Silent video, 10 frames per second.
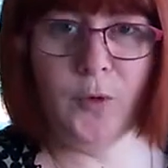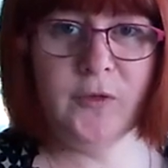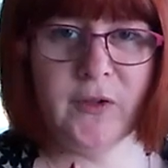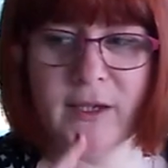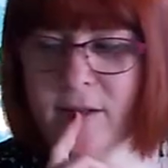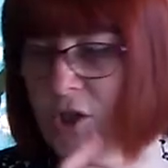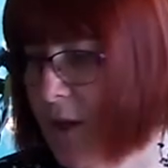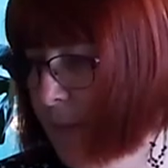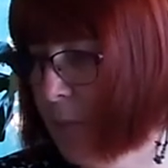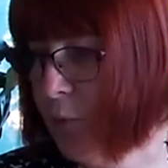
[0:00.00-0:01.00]
montrer
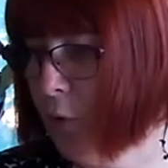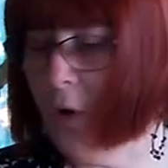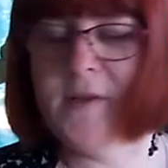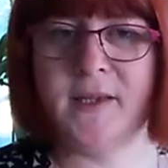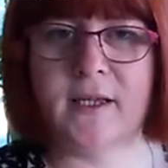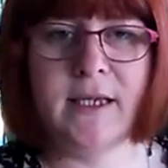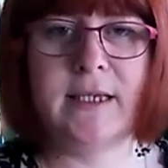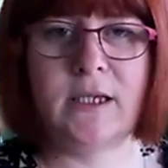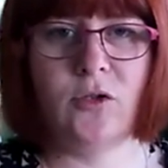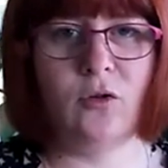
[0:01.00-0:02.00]
déjà ma plus grosse
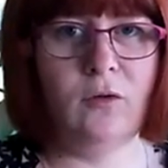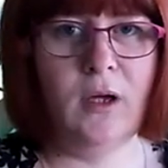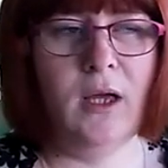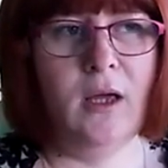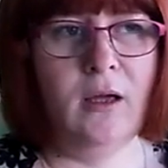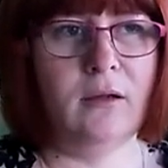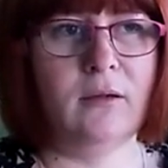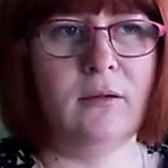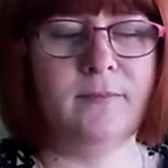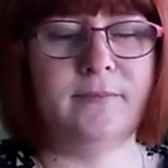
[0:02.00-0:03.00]
acquisition,
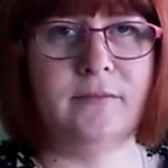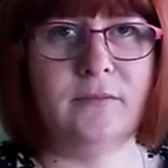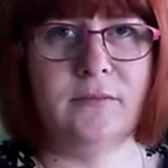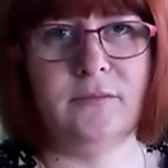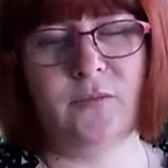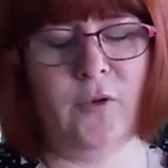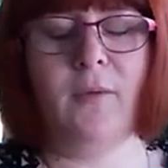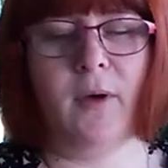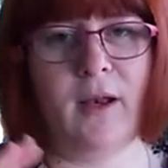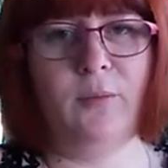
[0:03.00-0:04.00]

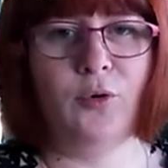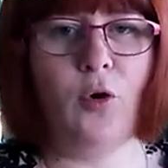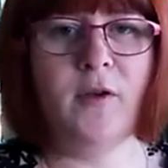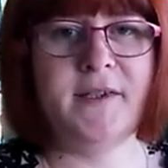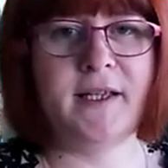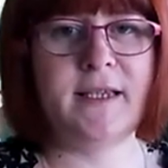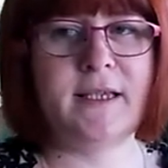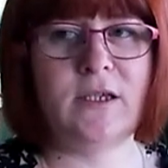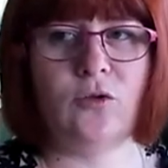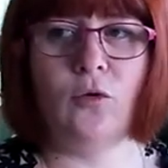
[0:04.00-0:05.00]
vraiment la plus grosse
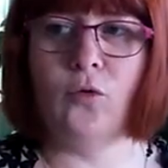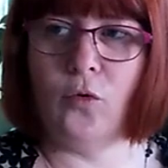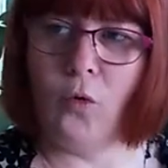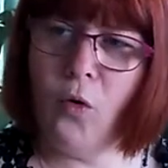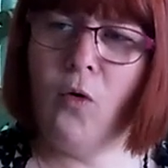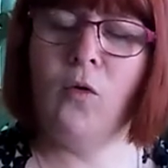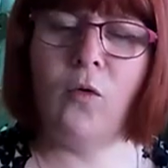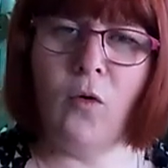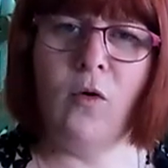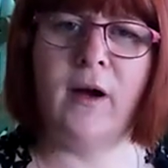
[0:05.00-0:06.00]
acquisition, le gros
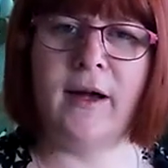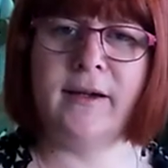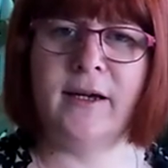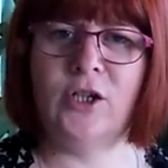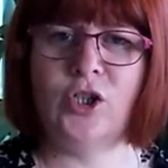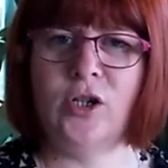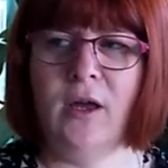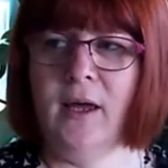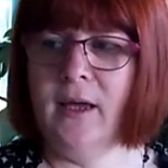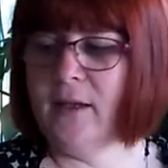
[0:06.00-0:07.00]
gros craquage
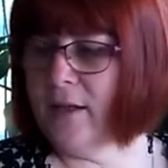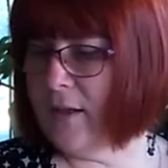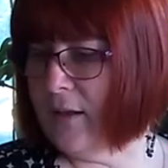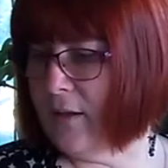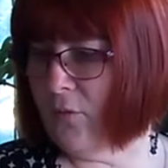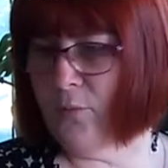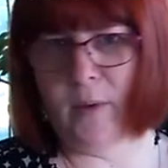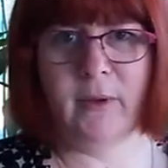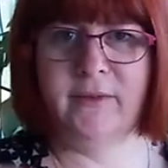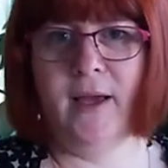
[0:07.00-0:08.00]
et
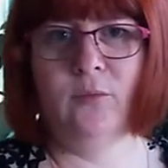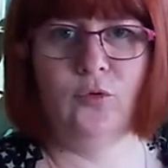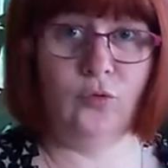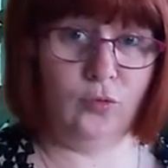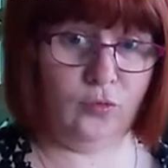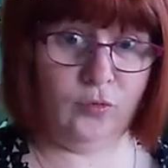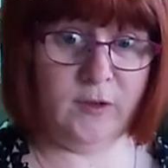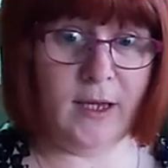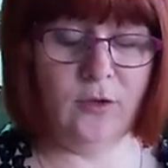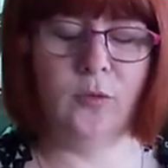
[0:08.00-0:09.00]
même en termes de
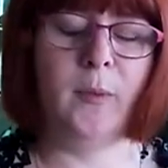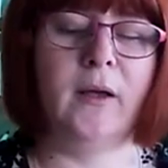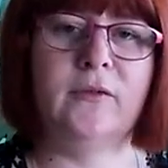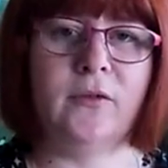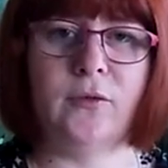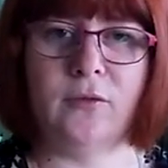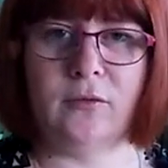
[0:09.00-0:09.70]
taille de plante,